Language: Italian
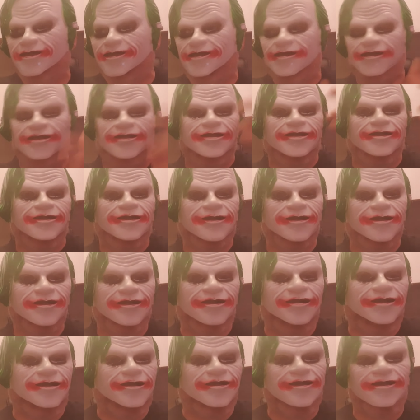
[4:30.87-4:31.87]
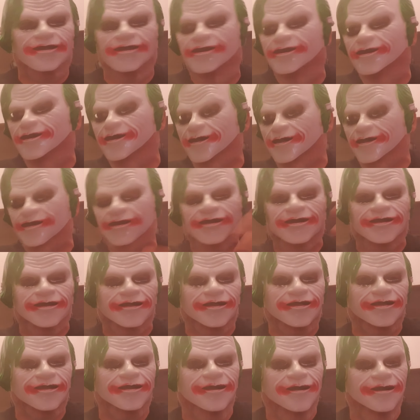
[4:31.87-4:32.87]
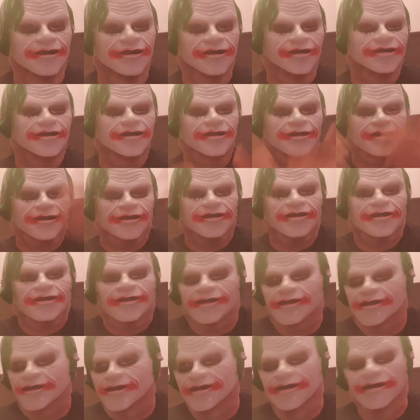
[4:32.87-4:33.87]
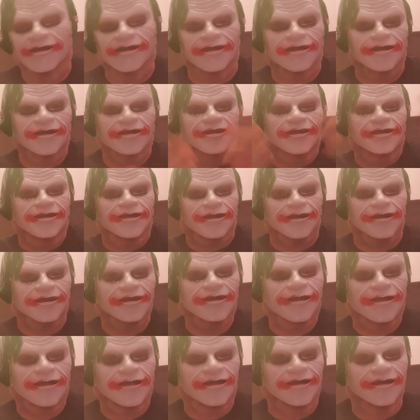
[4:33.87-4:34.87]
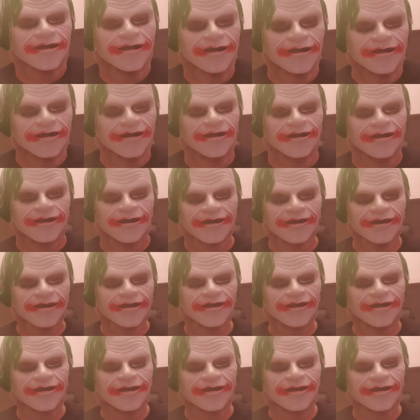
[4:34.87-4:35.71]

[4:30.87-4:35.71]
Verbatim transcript: il rigore, non rigore, l'espulsione, non l'espulsione.